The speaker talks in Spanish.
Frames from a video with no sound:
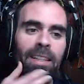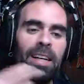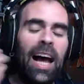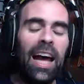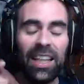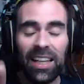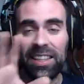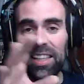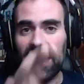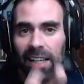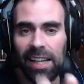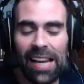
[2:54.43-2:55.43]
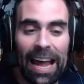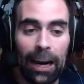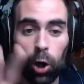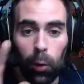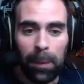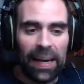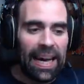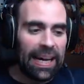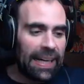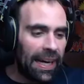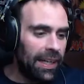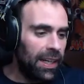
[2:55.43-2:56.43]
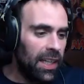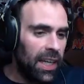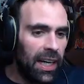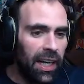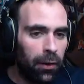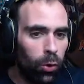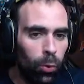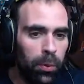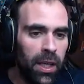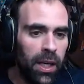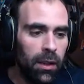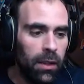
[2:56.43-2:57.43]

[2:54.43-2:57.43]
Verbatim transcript: Hay que tirarle la copa a la cara a la rubia